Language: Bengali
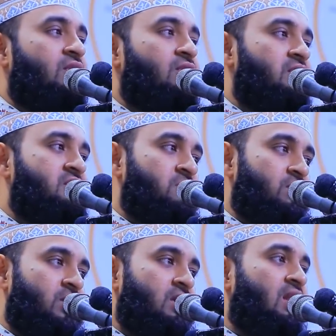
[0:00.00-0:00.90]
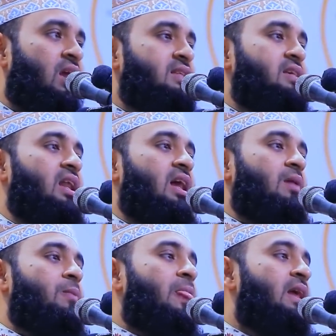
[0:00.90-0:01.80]
ফারুকের জীবনী আল্লাহ চালা
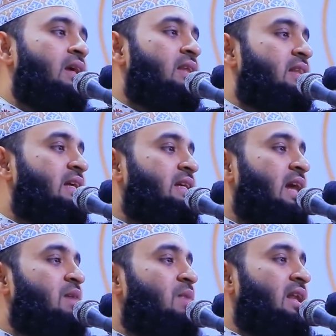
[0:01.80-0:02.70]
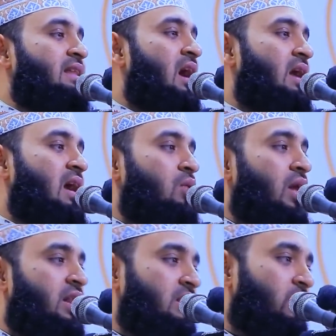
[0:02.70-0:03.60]
তিনটা ইমানি ধাক্কা
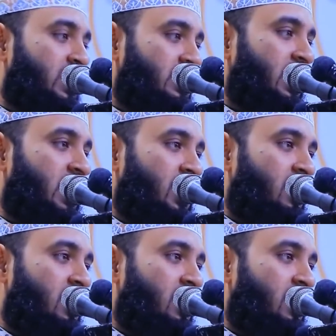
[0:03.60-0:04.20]
ওনার হৃদয়ে দিয়ে